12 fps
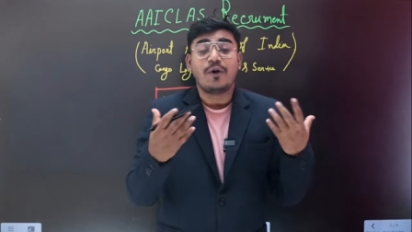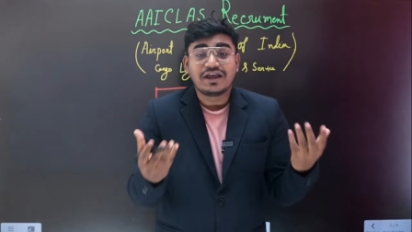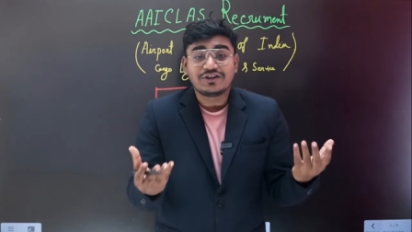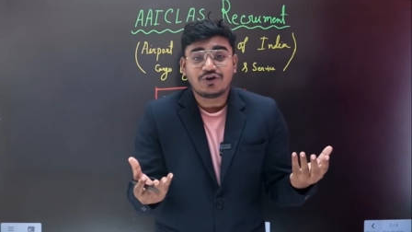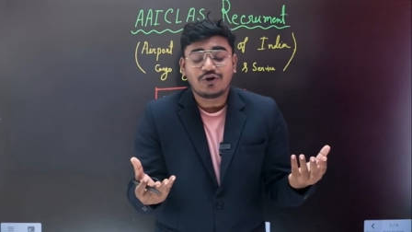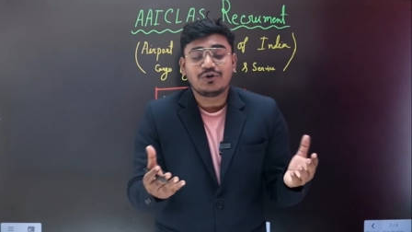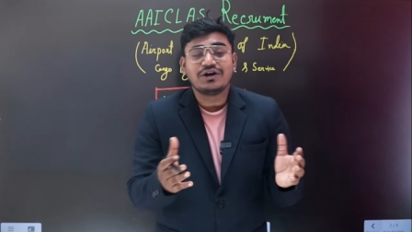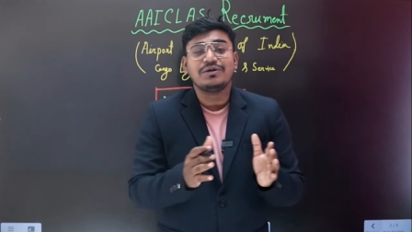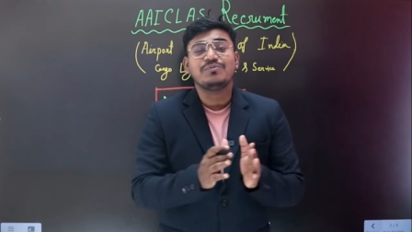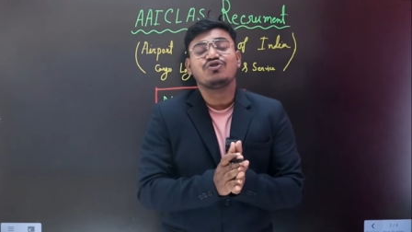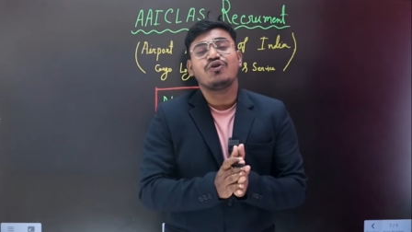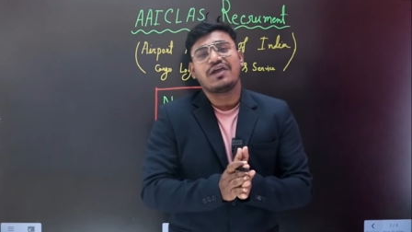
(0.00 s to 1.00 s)
অনেক ধরনের
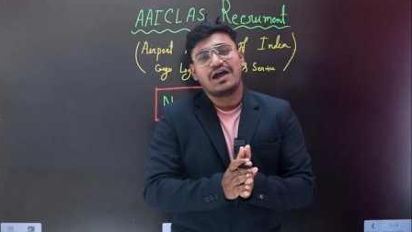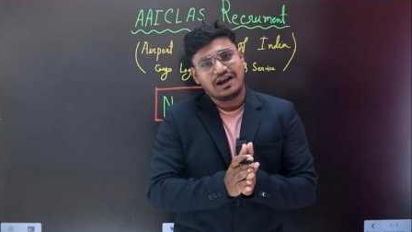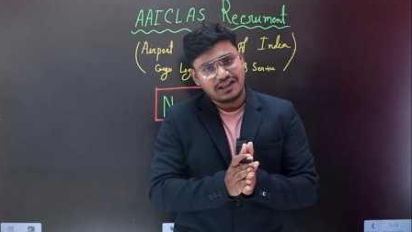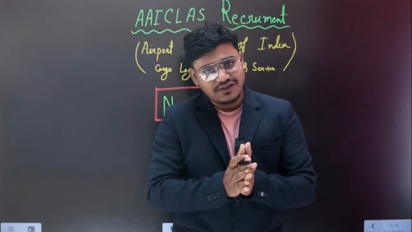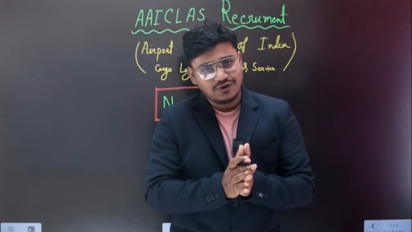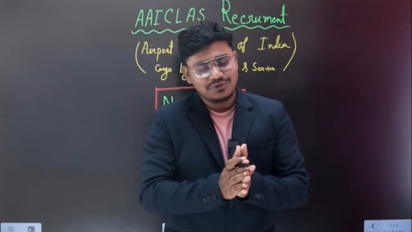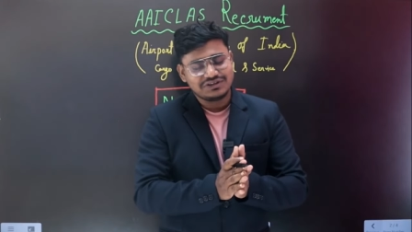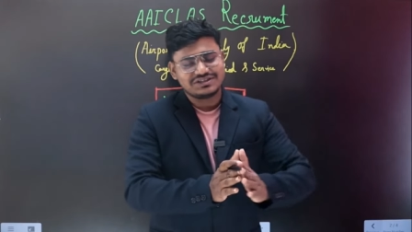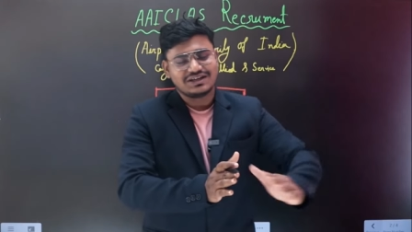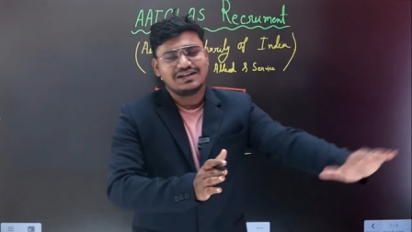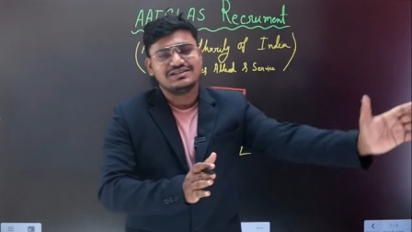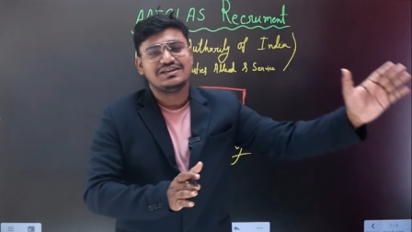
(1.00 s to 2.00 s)
বিষয় আলাদা
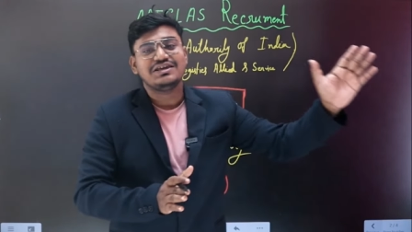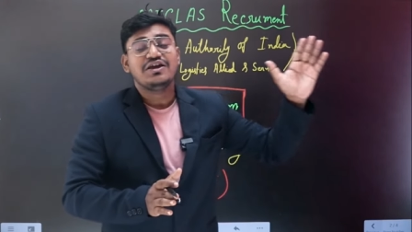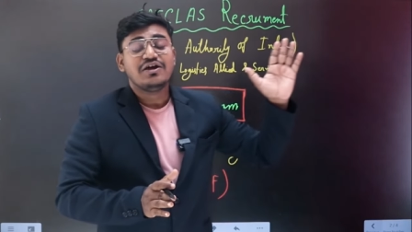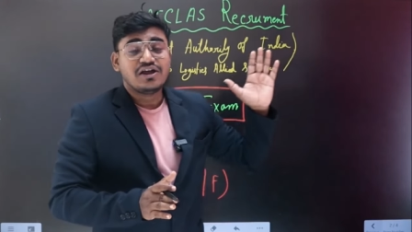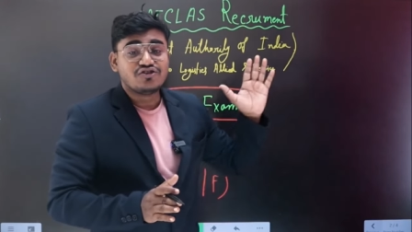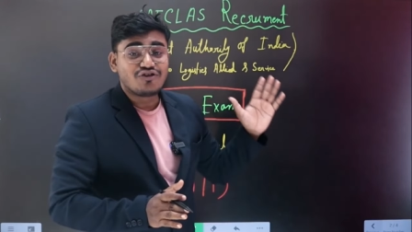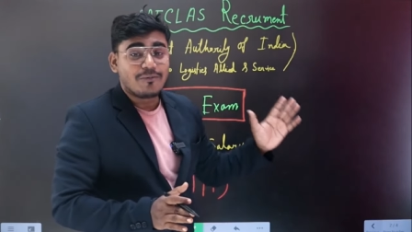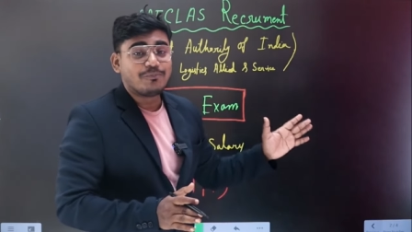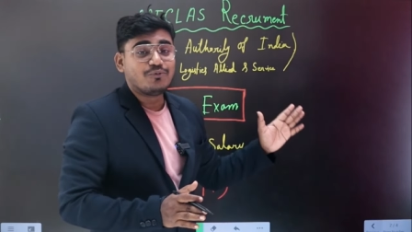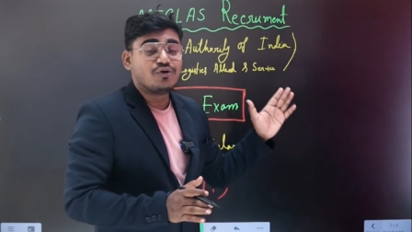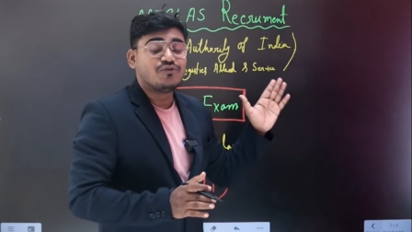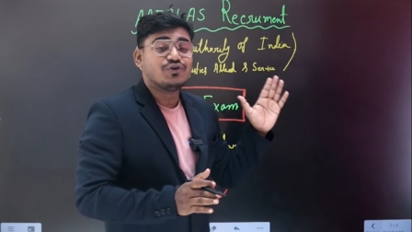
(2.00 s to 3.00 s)
রয়েছে কাজেই এই
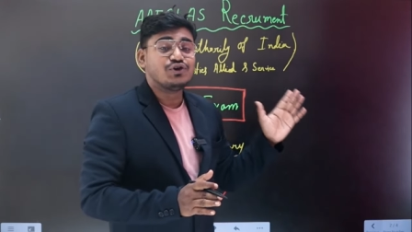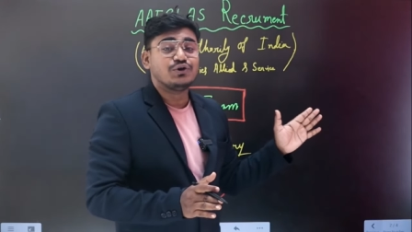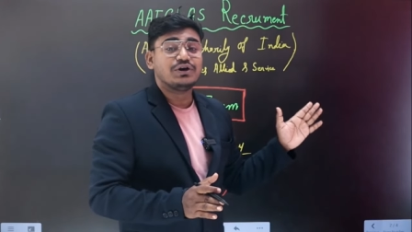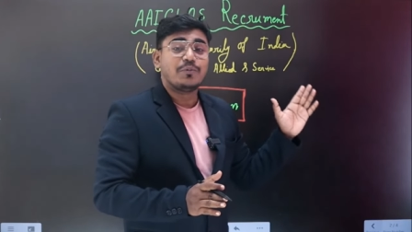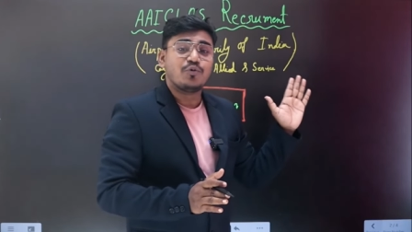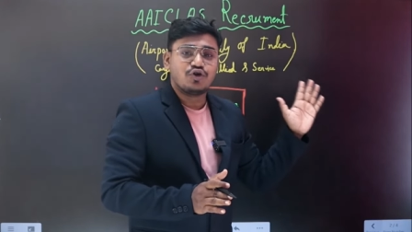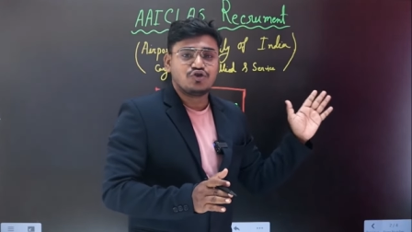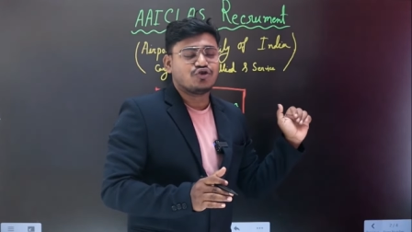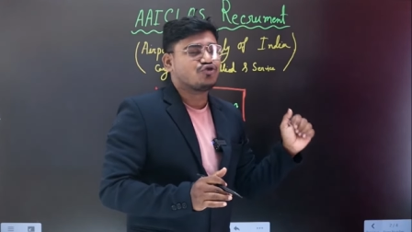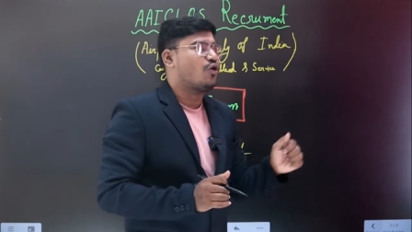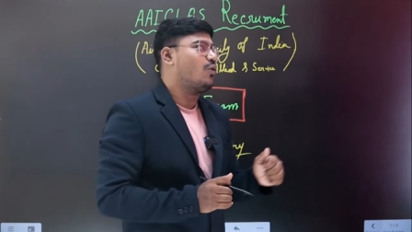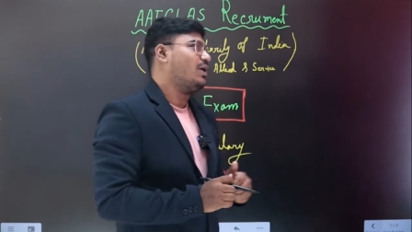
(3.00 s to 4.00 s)
সম্পূর্ণ ভিডিওটা মনোযোগ
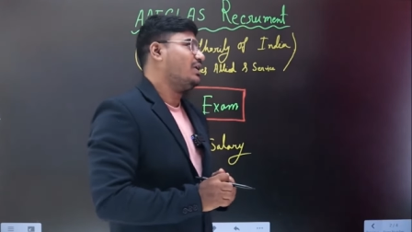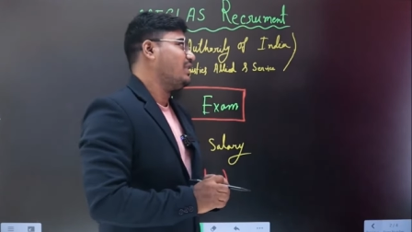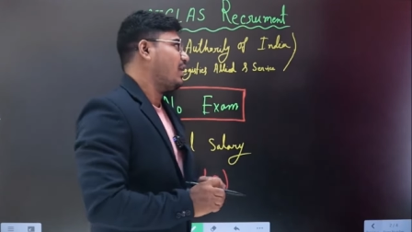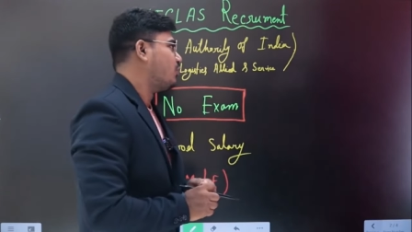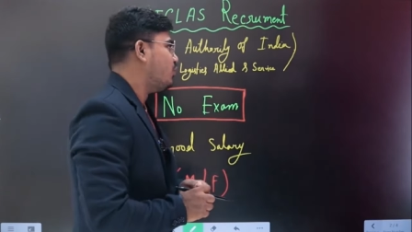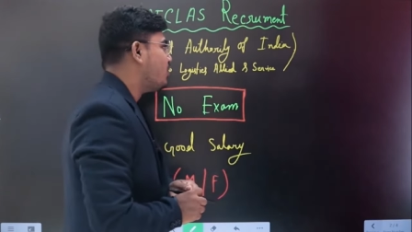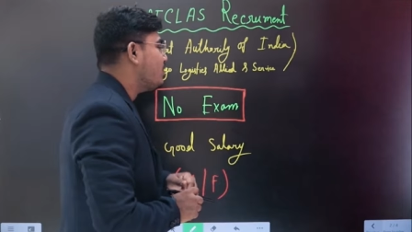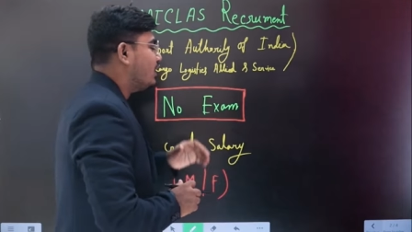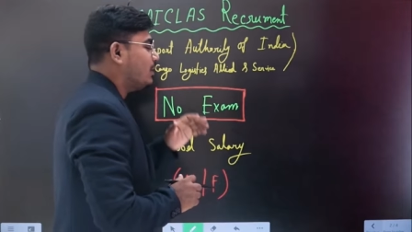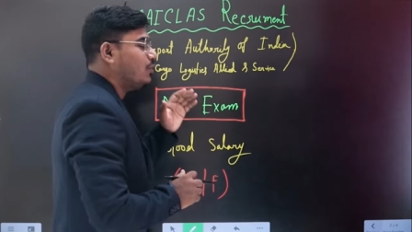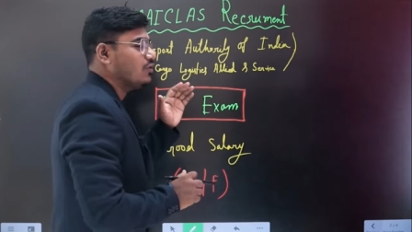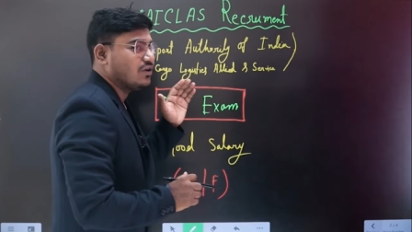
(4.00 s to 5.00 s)
সহকারে দেখো
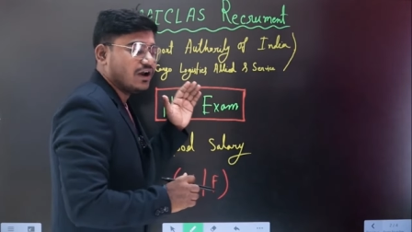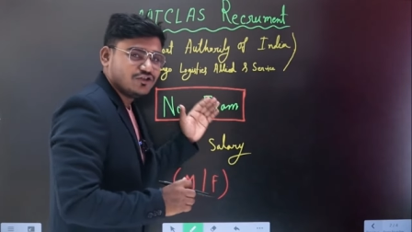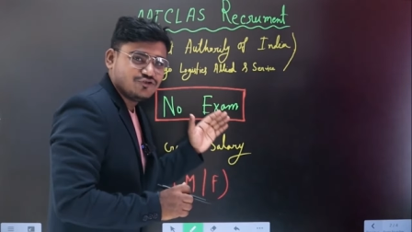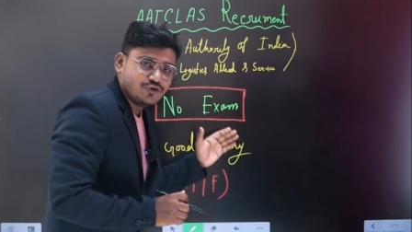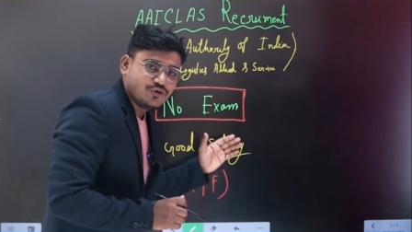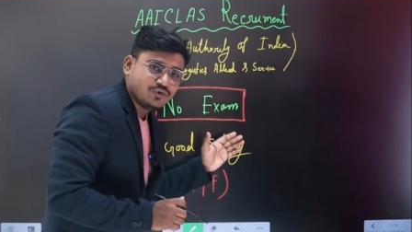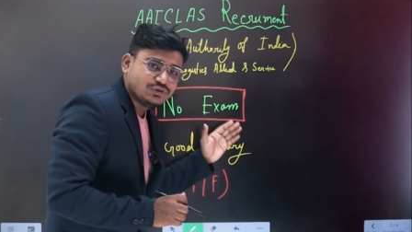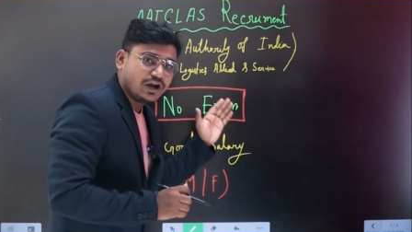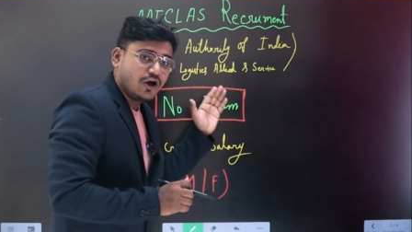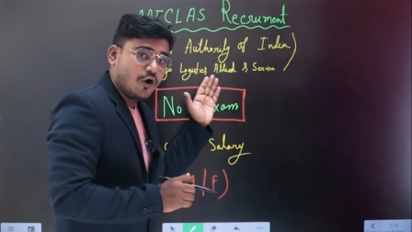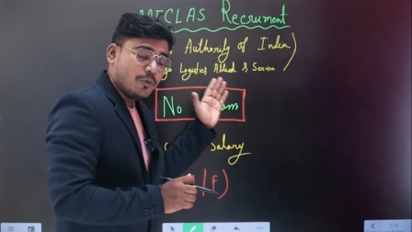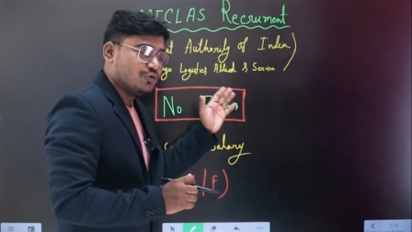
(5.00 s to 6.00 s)
এবং যারা যোগ্য
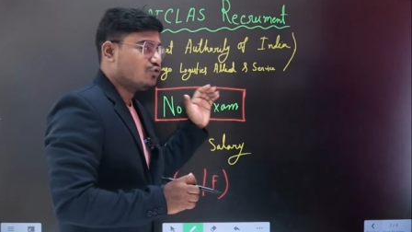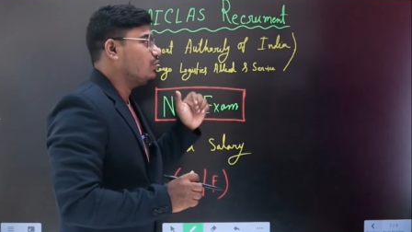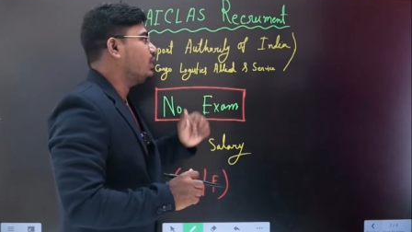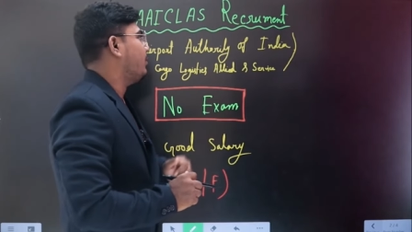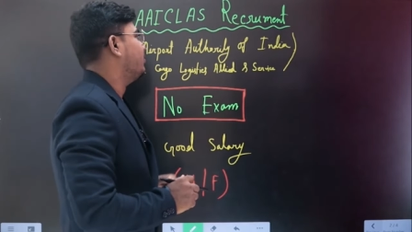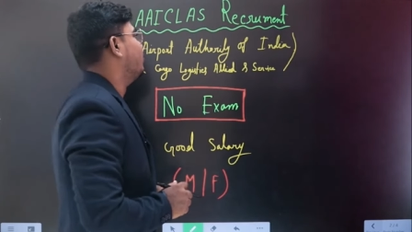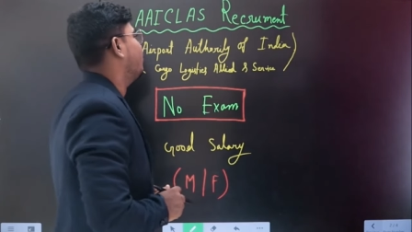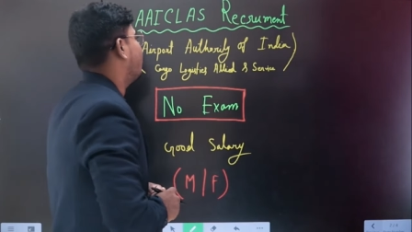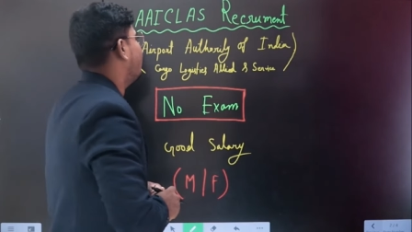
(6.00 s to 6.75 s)
তারা অবশ্যই আবেদন